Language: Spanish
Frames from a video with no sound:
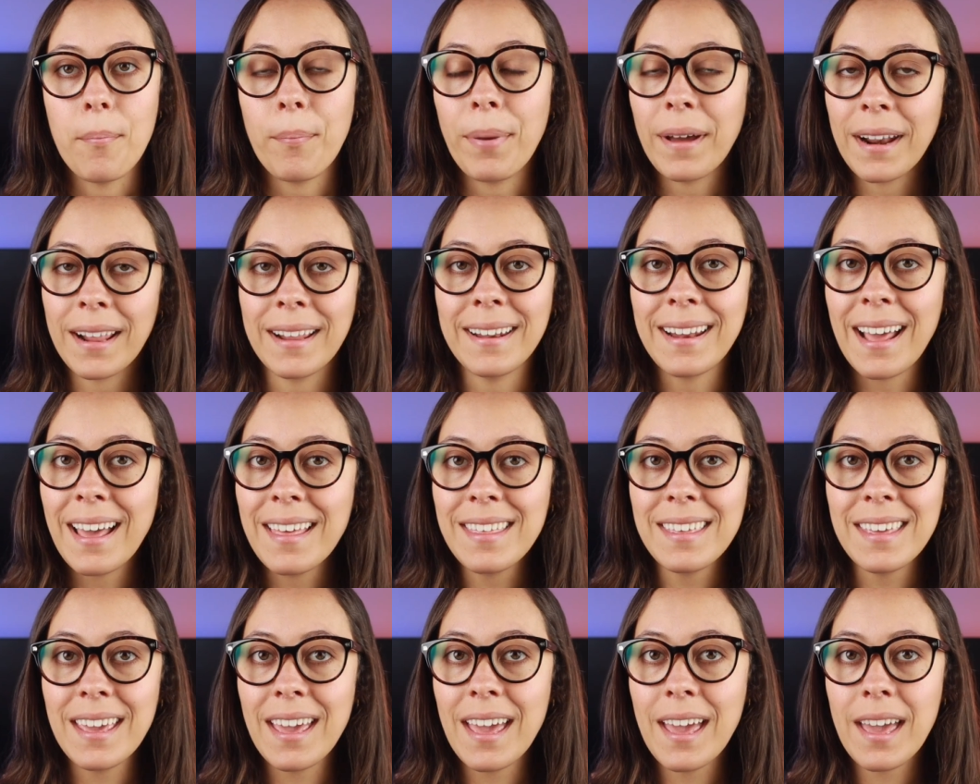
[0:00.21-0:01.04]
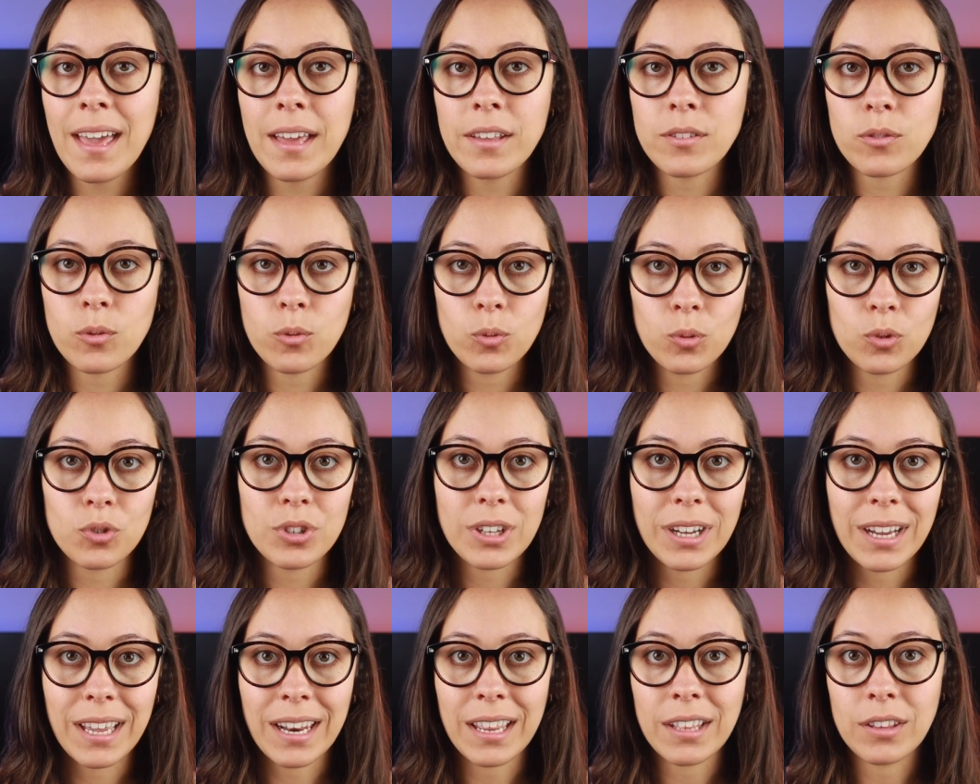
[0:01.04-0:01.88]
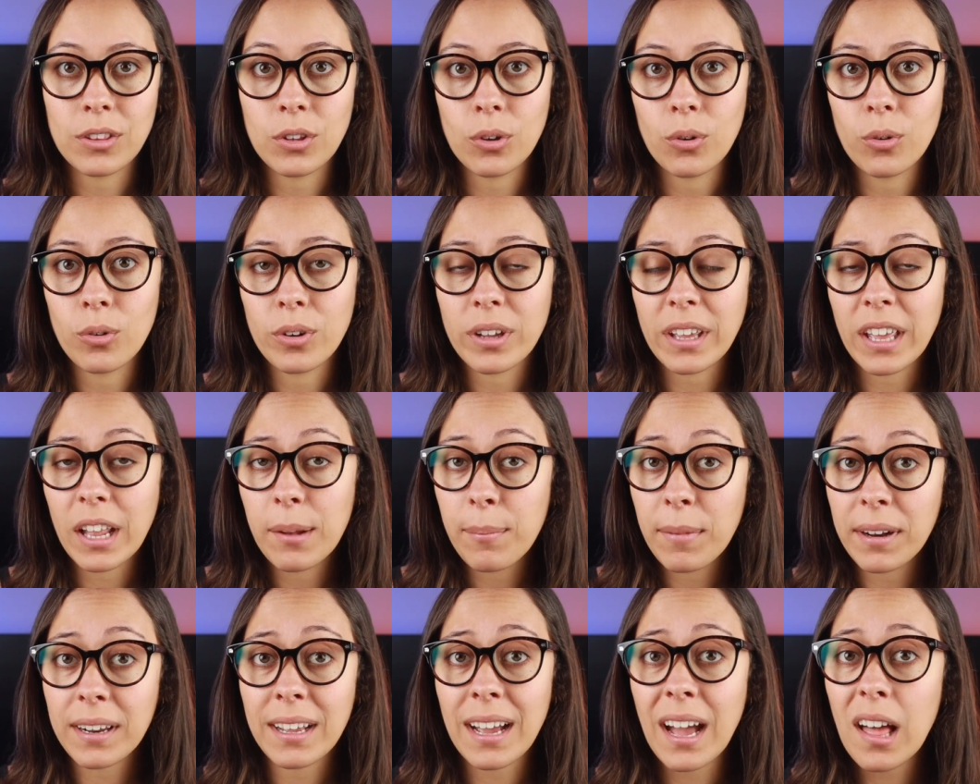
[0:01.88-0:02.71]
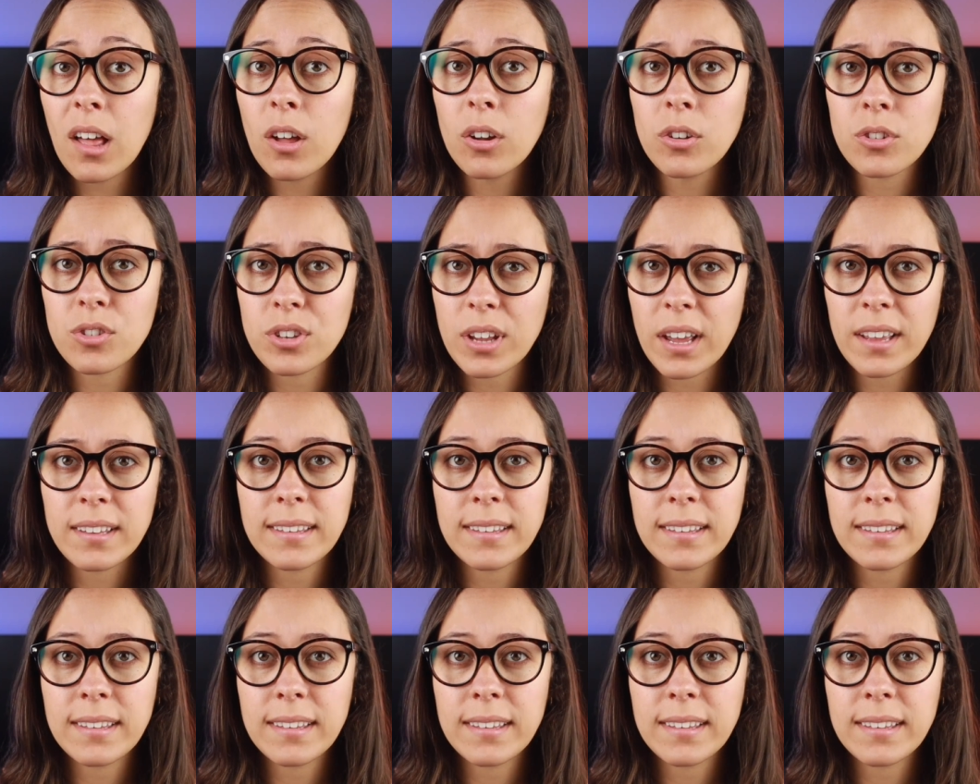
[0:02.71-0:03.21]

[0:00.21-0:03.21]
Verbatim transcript: Para nadie es un secreto que el mercado se